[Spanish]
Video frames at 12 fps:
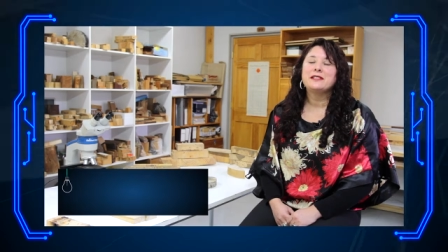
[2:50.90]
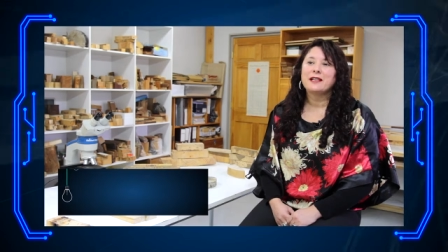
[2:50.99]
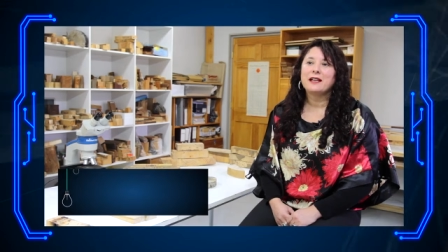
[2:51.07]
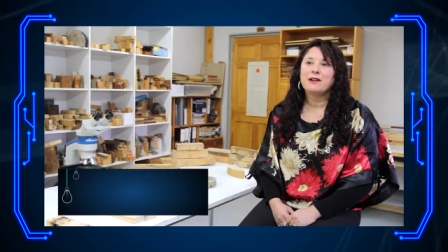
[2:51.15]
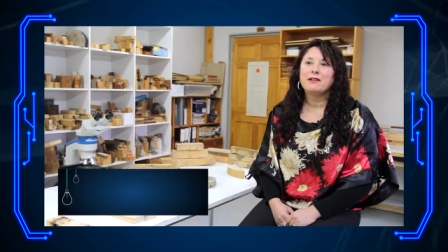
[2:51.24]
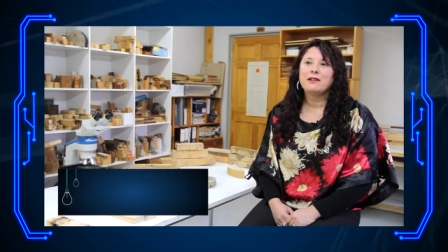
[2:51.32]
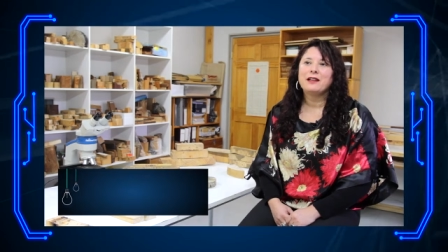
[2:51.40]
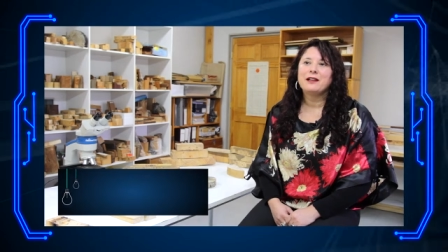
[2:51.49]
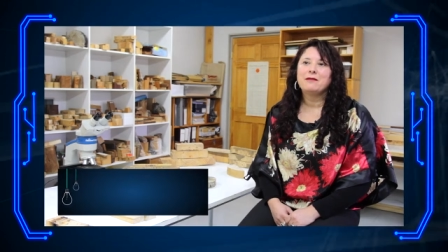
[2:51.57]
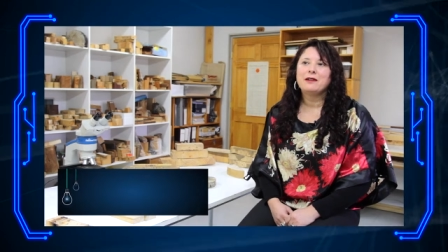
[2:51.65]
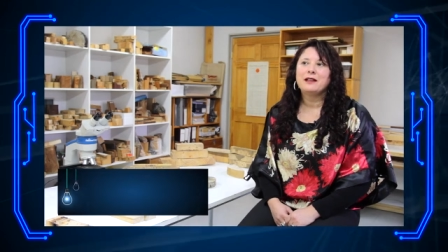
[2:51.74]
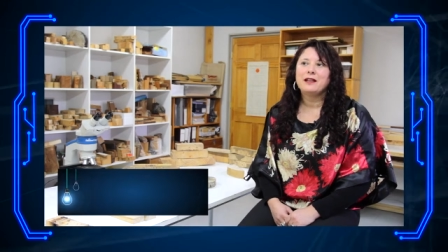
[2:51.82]
y secado de
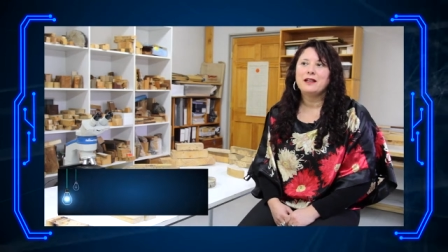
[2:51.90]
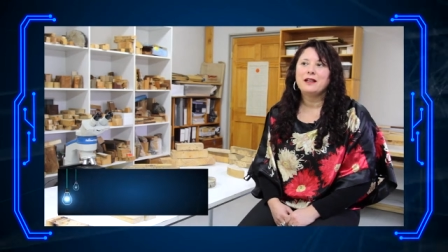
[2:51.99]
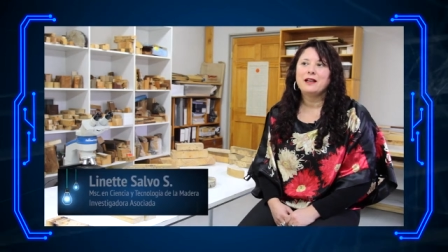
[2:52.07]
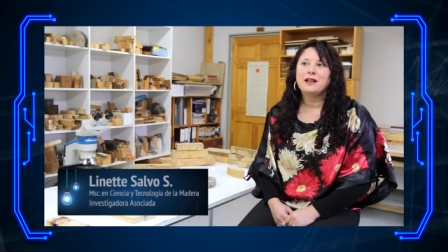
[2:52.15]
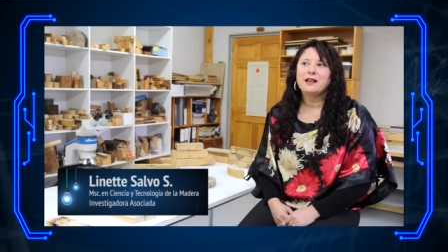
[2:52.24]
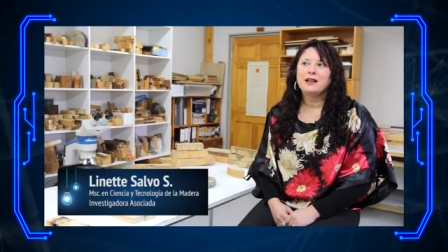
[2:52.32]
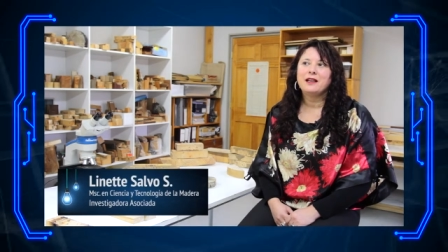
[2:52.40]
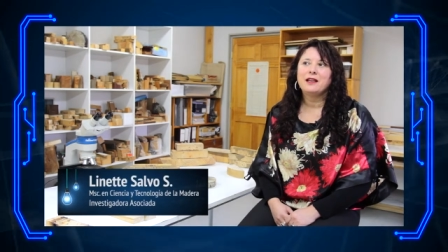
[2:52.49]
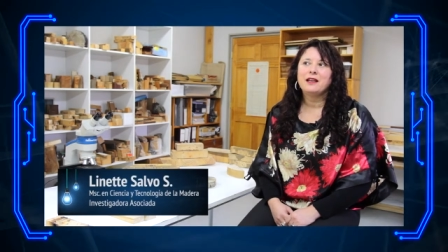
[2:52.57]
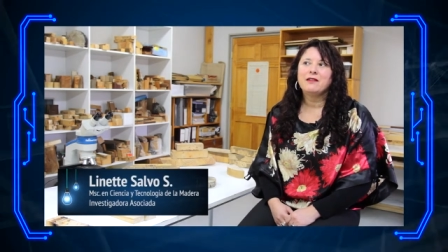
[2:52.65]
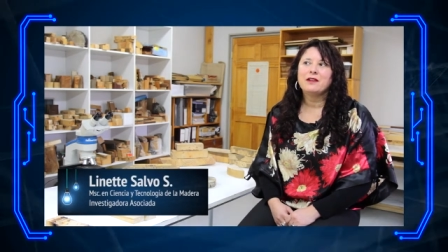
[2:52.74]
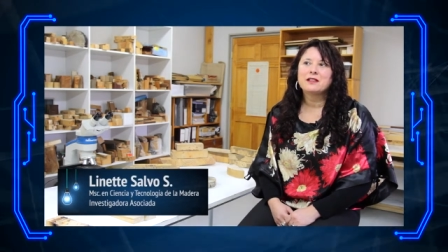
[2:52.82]
la madera
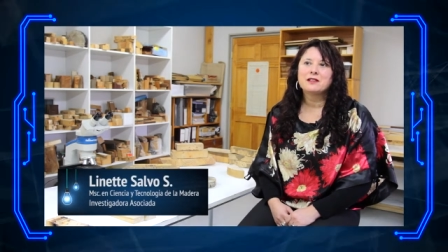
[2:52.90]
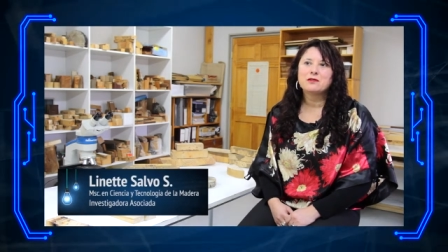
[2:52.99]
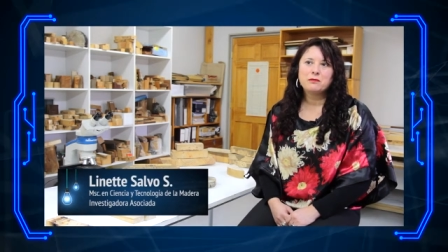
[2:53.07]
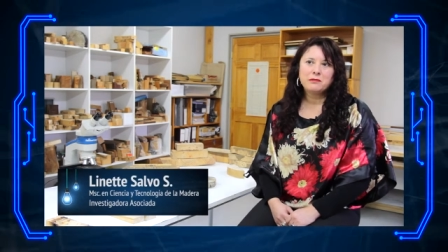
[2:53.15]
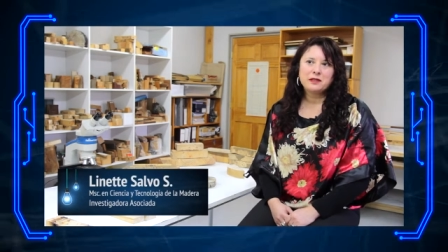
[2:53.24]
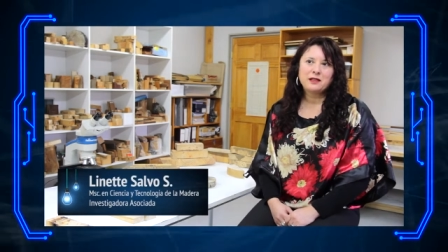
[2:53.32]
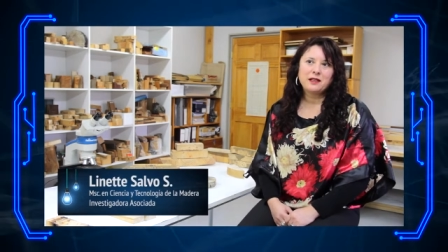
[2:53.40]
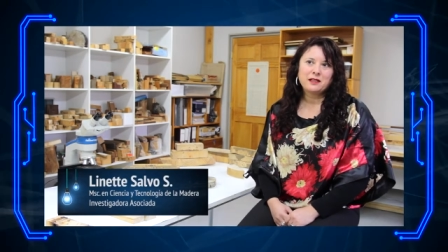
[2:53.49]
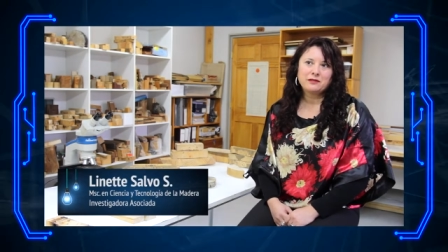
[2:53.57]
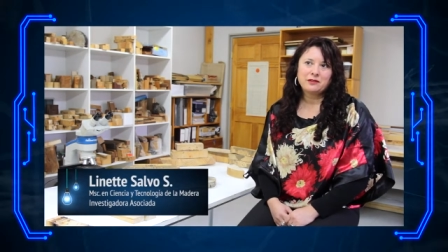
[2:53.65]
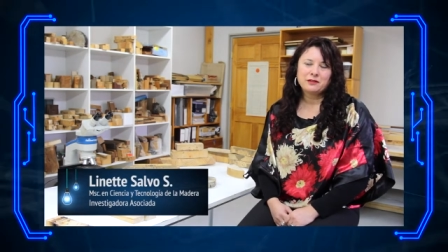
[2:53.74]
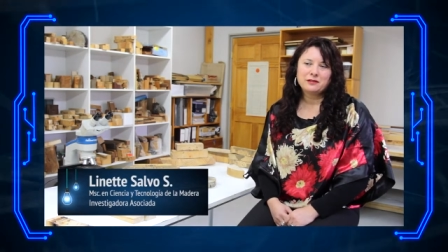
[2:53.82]
eh, basa su
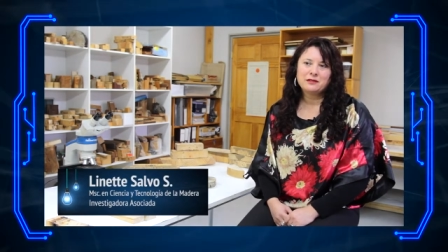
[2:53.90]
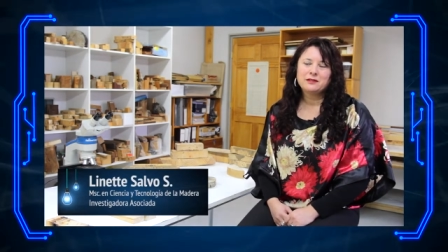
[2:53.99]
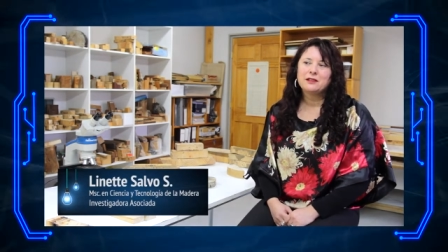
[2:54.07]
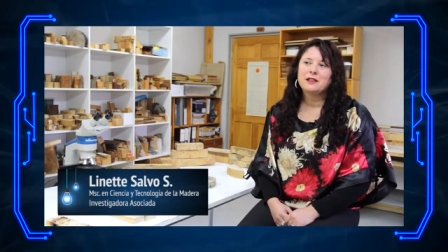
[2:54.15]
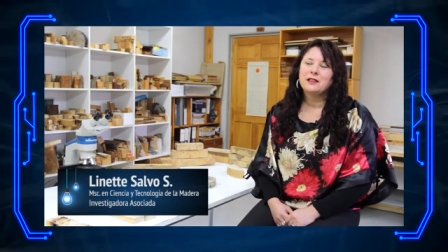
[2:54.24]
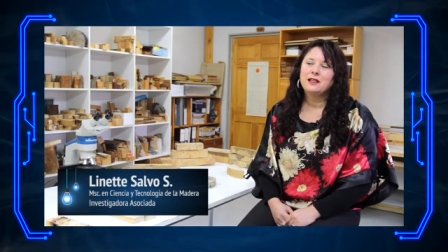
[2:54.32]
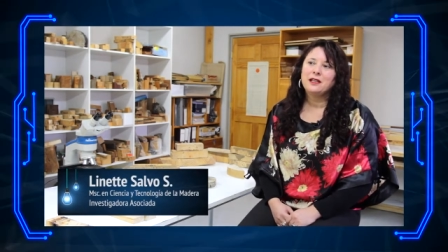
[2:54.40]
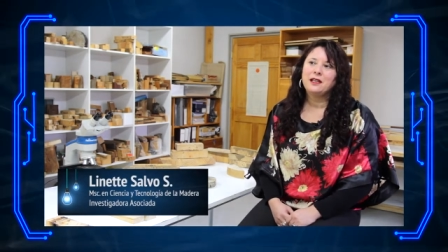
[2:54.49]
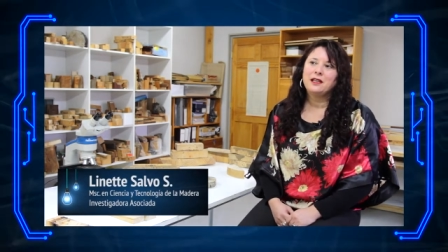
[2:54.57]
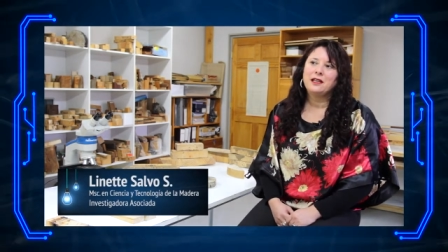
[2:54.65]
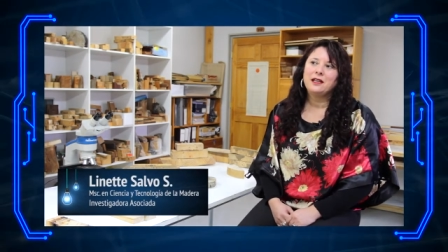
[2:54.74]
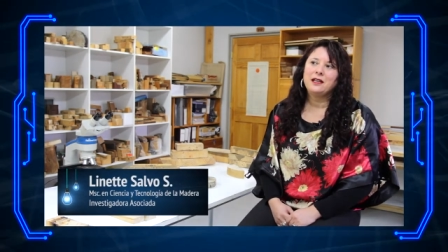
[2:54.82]
investigación
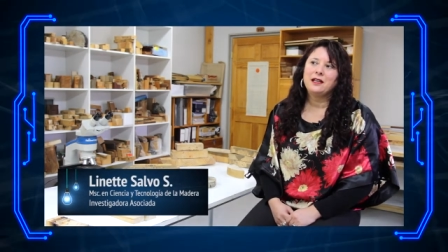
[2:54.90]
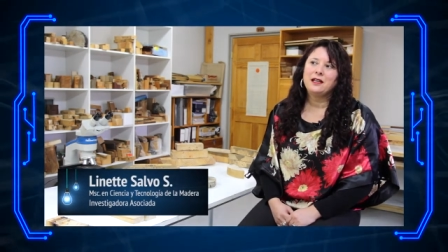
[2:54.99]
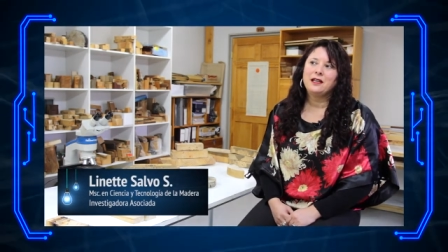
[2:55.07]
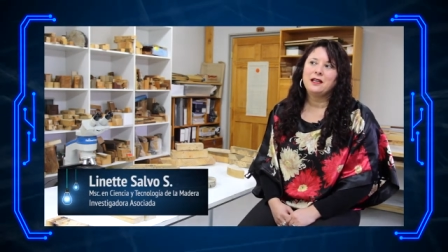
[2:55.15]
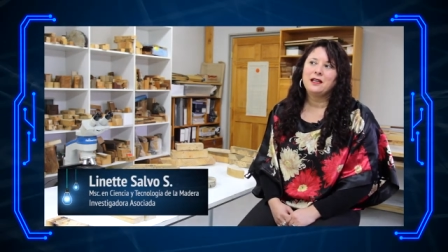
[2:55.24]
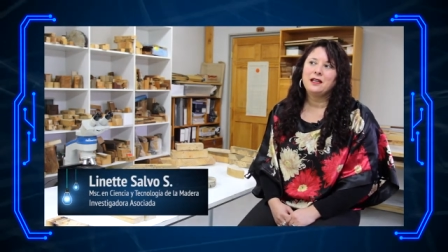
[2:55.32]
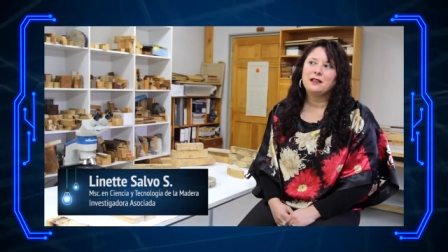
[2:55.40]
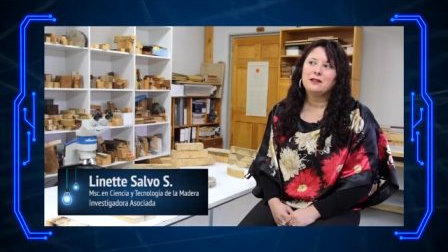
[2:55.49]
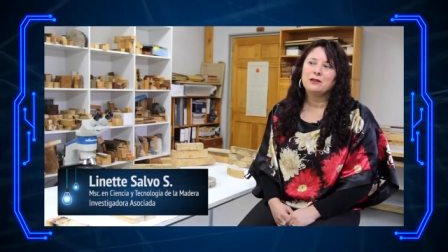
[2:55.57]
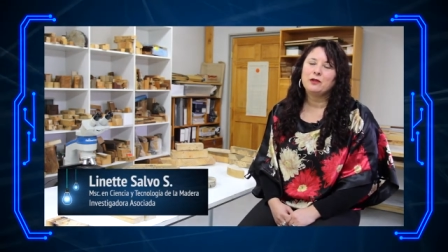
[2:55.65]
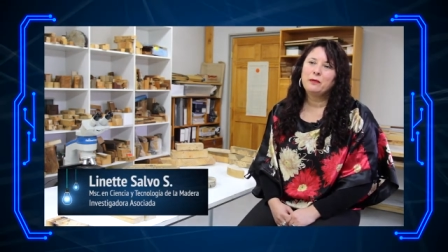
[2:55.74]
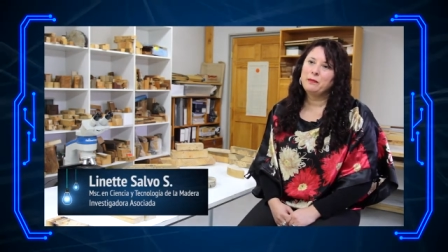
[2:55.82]
eh,
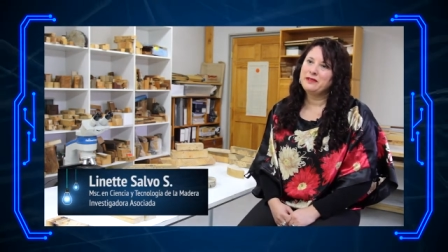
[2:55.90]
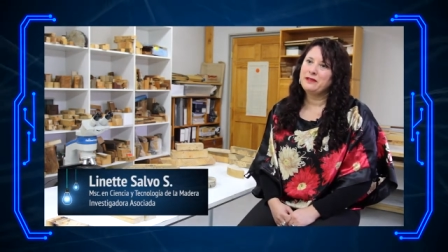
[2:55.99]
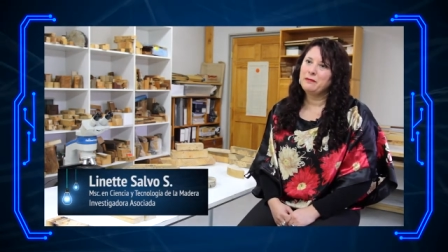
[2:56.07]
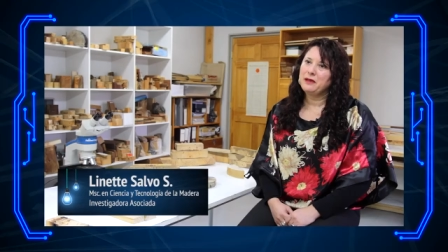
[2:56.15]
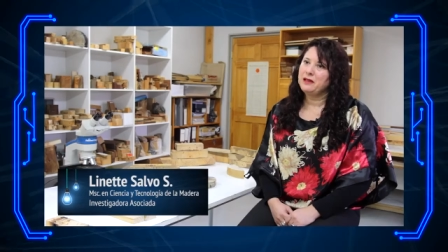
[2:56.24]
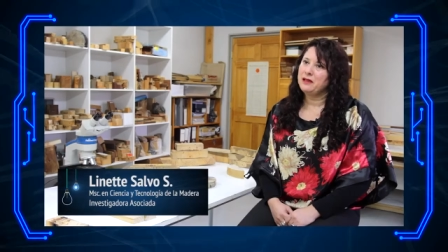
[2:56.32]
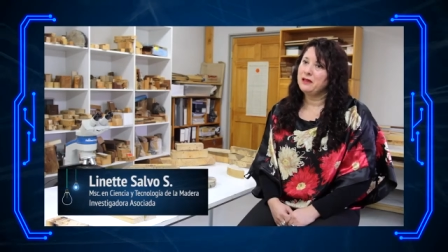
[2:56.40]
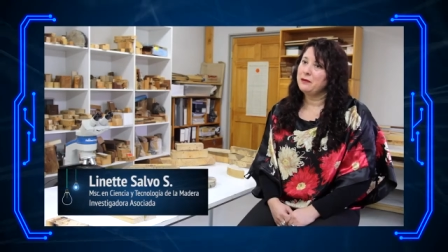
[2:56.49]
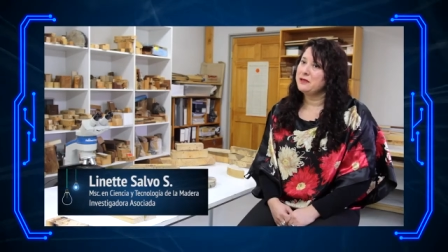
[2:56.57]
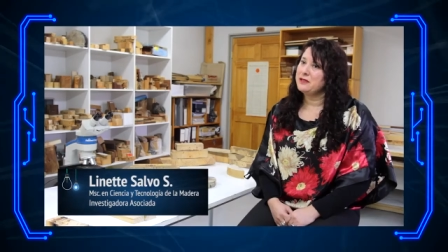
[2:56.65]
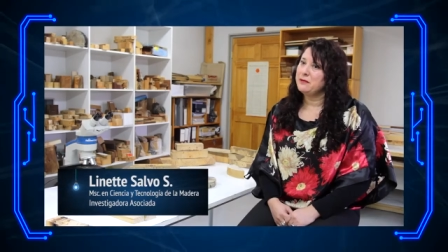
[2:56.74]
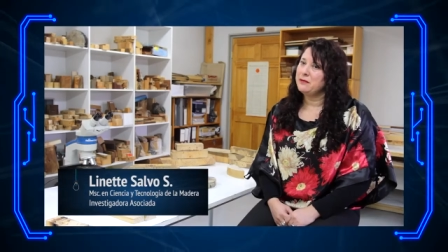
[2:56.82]
en dos especies madera
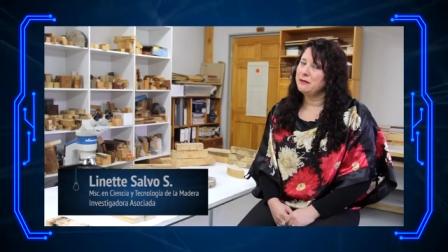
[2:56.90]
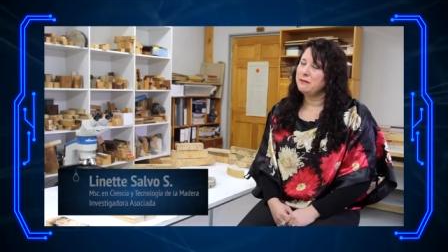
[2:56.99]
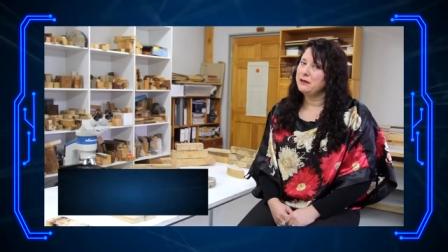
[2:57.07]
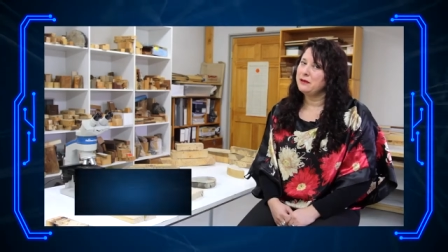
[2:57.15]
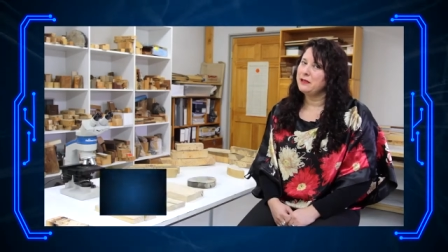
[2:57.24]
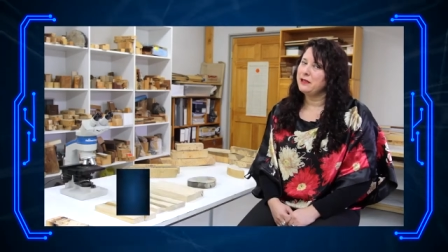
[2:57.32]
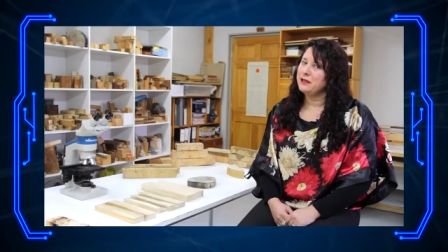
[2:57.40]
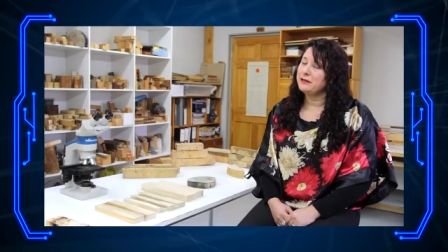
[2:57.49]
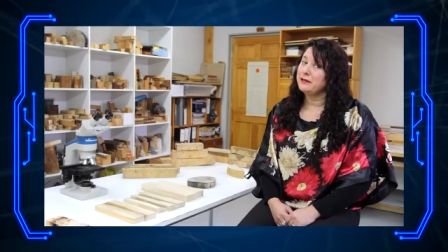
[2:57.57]
principalmente, que